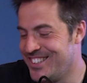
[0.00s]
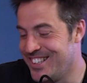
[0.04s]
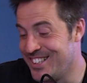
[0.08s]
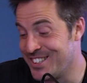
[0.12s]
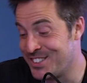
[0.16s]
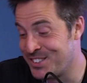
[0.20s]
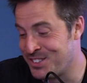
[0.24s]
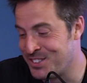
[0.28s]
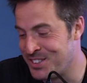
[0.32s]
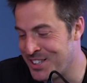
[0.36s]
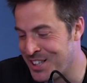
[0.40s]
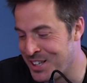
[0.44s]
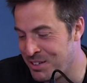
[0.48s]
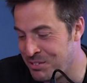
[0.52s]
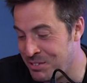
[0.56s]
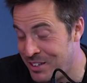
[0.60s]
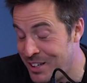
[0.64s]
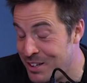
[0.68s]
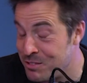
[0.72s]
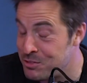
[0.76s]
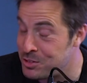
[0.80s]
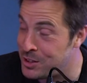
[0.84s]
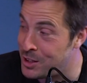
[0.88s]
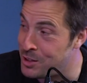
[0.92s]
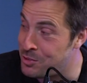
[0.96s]
Incroyable.
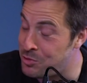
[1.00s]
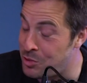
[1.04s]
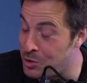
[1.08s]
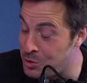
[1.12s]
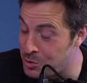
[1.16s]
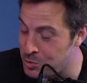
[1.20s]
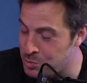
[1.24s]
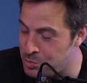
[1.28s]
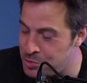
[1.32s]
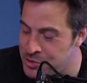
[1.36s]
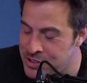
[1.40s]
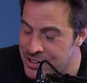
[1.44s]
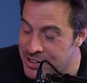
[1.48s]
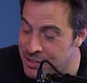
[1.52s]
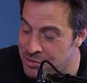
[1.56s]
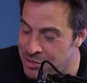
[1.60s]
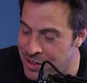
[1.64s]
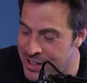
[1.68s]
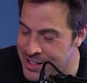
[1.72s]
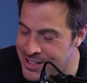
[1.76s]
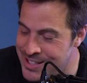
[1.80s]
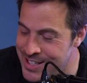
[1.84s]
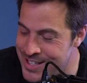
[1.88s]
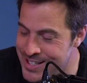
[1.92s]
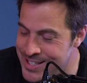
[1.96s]
Il fois qu'on puisse
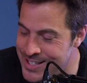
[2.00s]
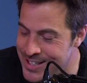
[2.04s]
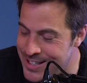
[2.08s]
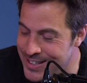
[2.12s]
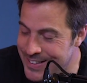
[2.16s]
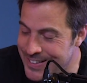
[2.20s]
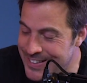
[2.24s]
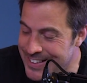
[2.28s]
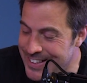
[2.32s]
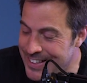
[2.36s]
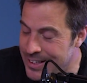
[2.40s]
avoir accès à ça.